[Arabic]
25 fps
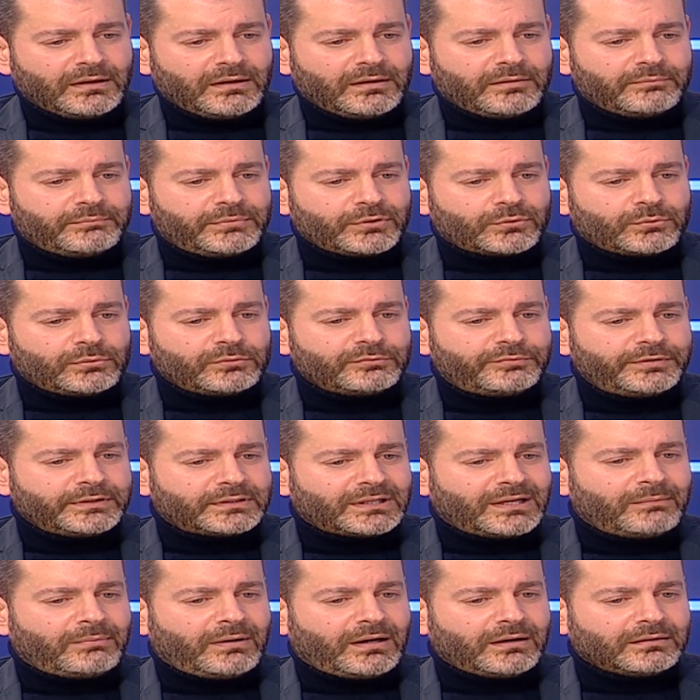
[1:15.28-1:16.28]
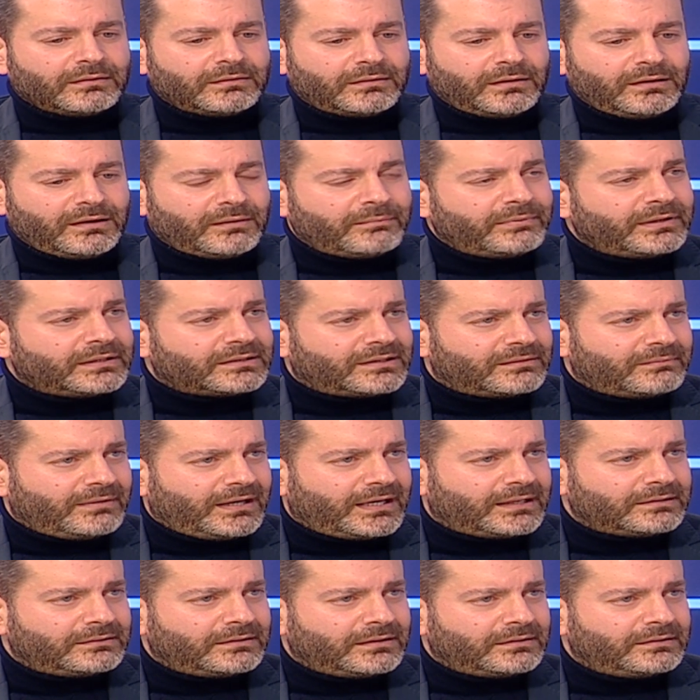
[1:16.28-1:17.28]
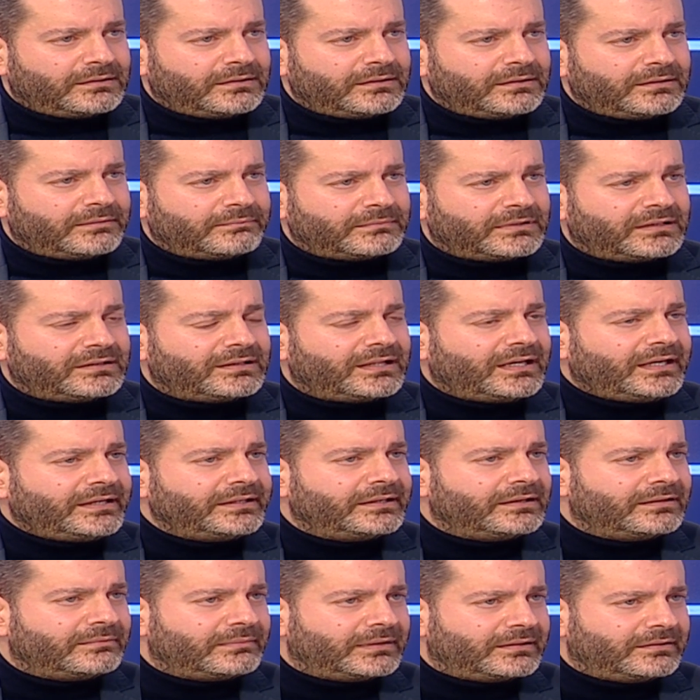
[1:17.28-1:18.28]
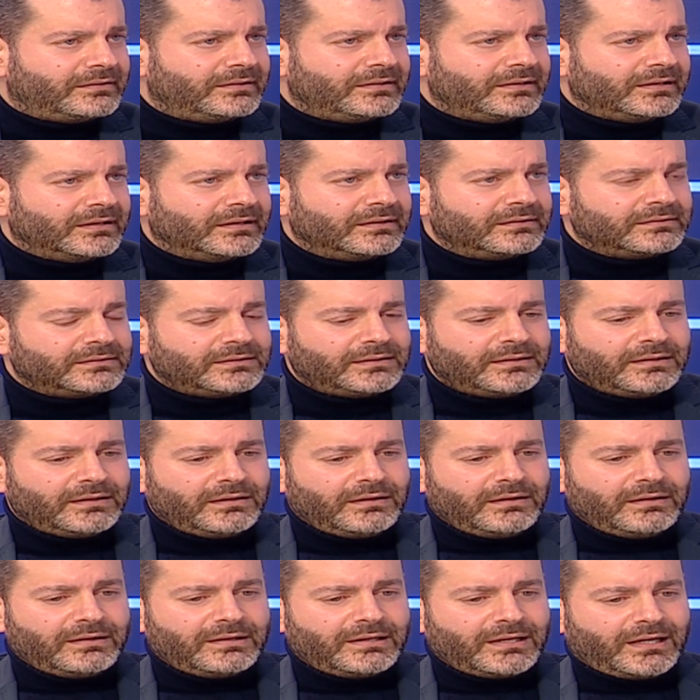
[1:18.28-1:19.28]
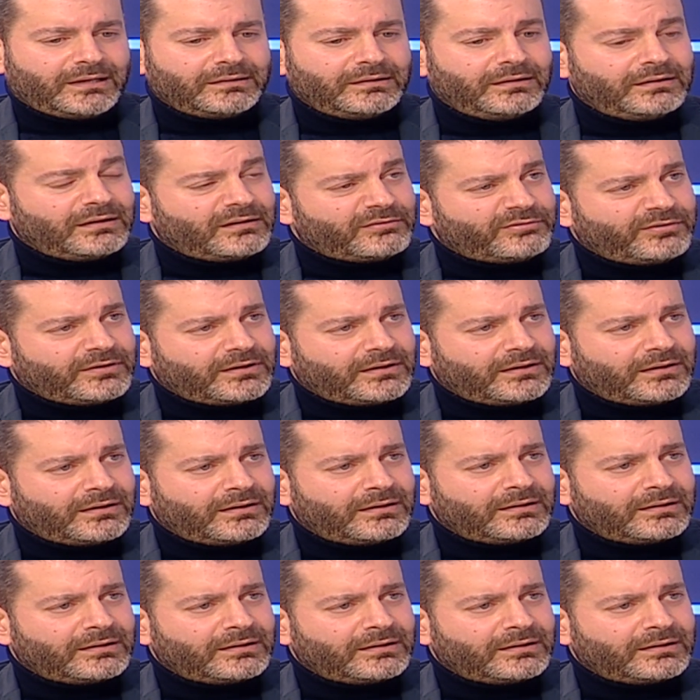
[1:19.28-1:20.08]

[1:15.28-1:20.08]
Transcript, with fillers: بيكون في طبعا طلبات محددة من الناحية المادية يعني نفقة